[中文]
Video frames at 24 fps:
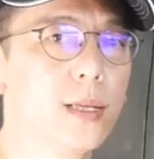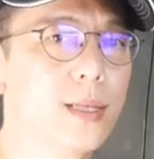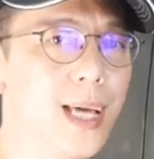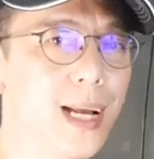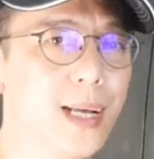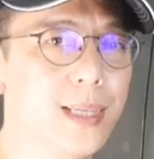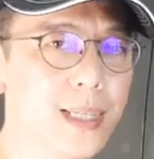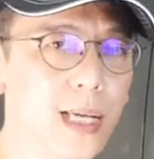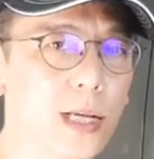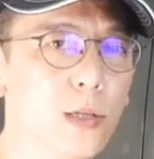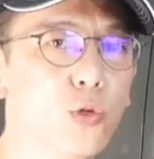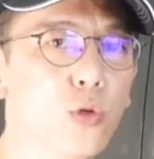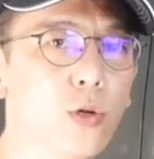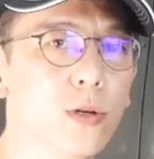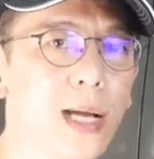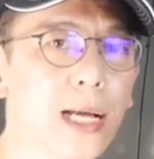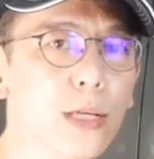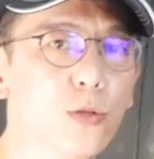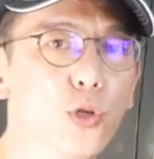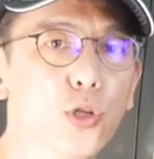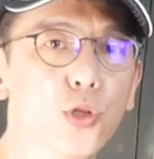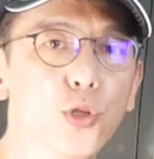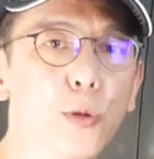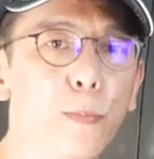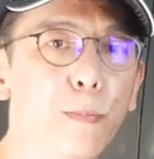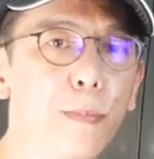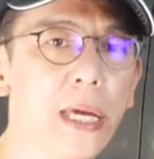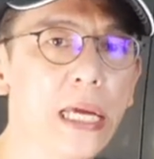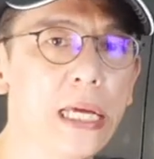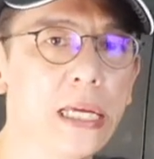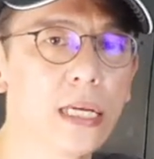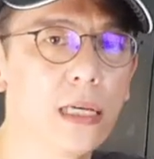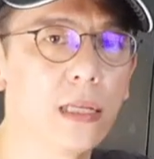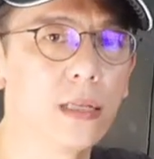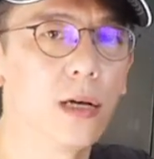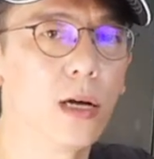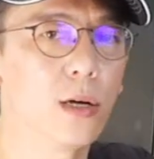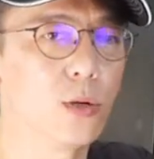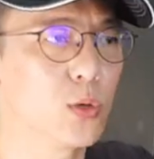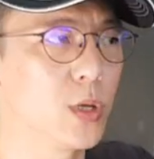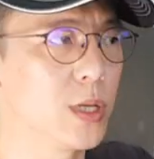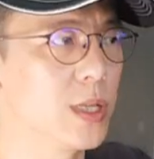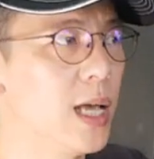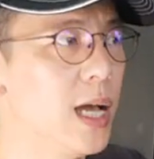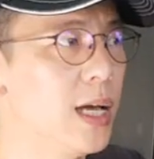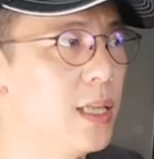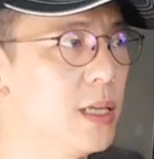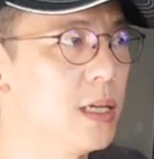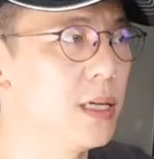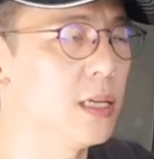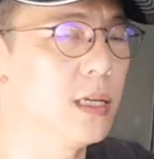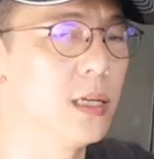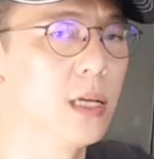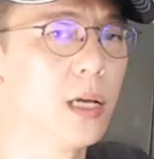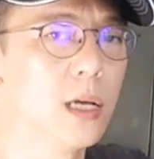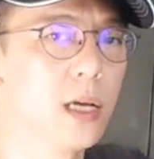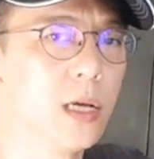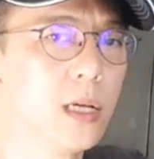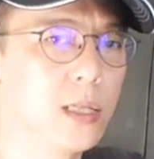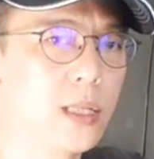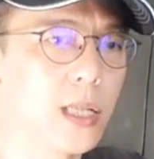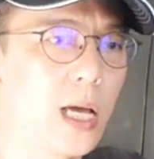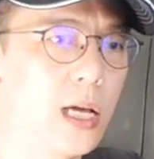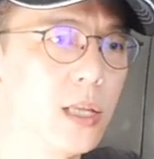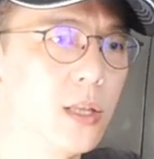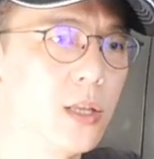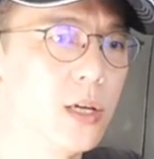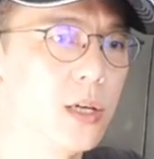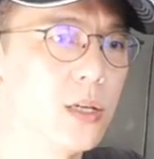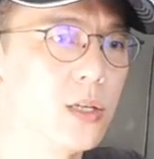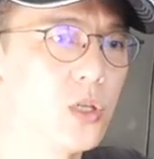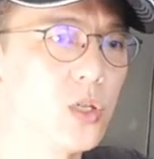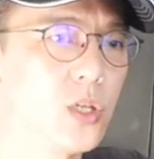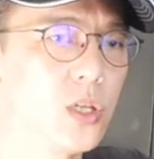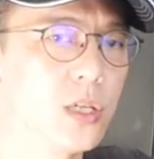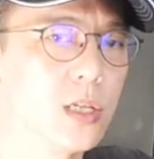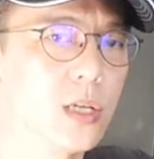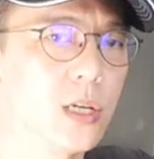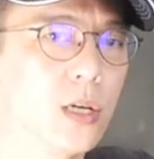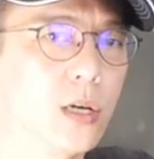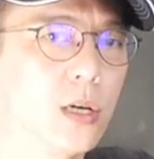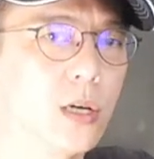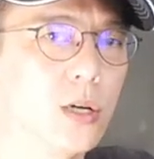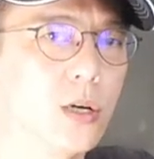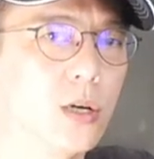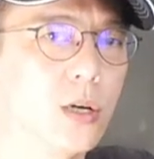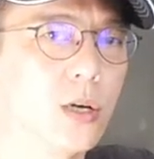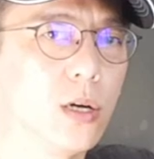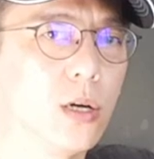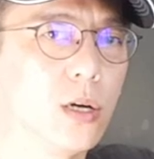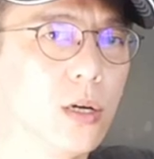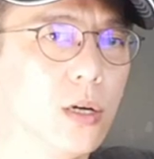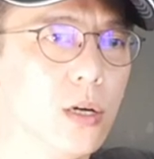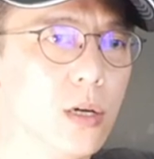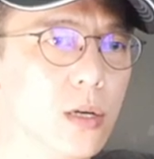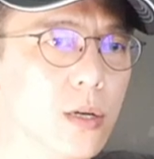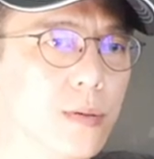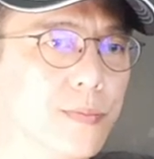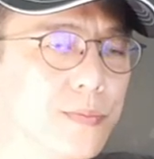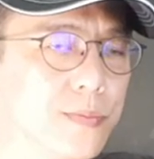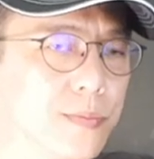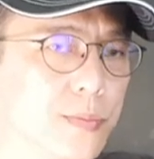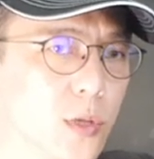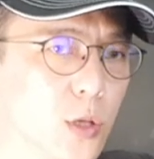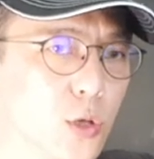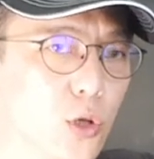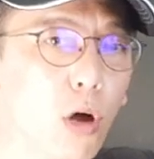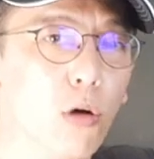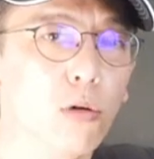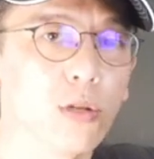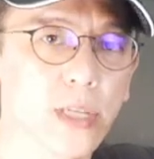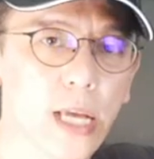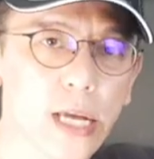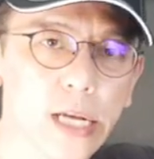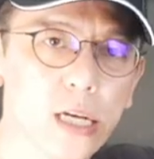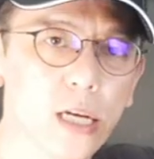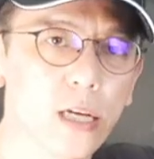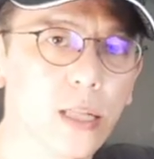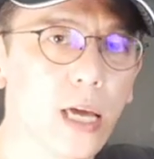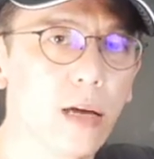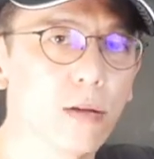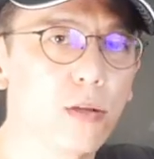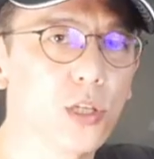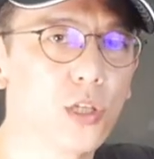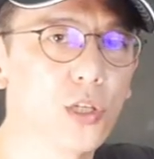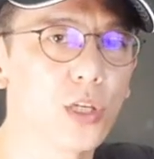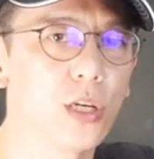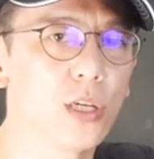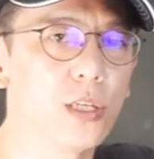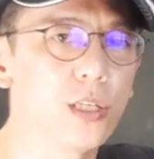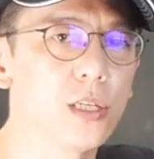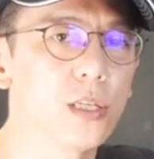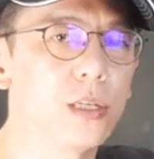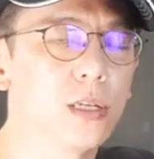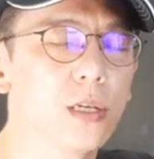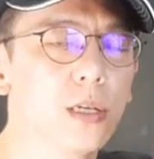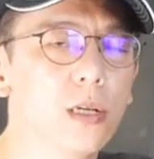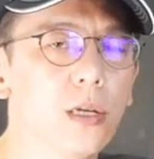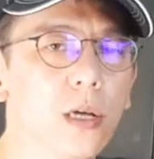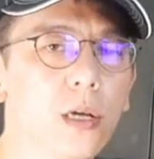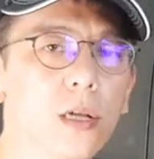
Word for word: 它的乘坐感觉就变硬哈，所以它能它的是一个呃桶身可调的设计，